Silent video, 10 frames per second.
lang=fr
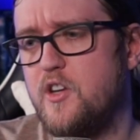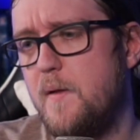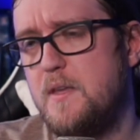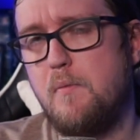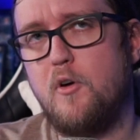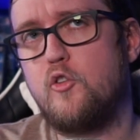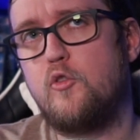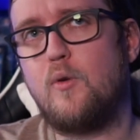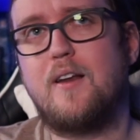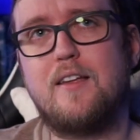J'avais un petit peu peur
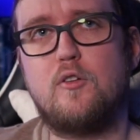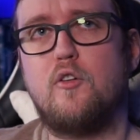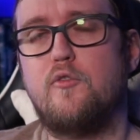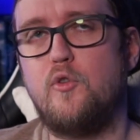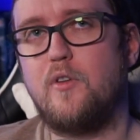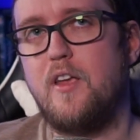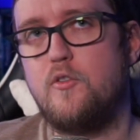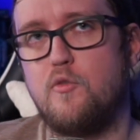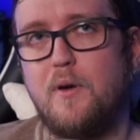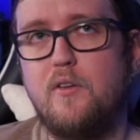que ce soit le 14 vu qu'on
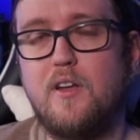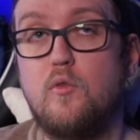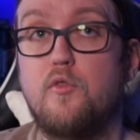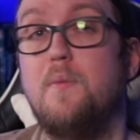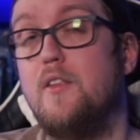avait toujours pas eu d'annonce.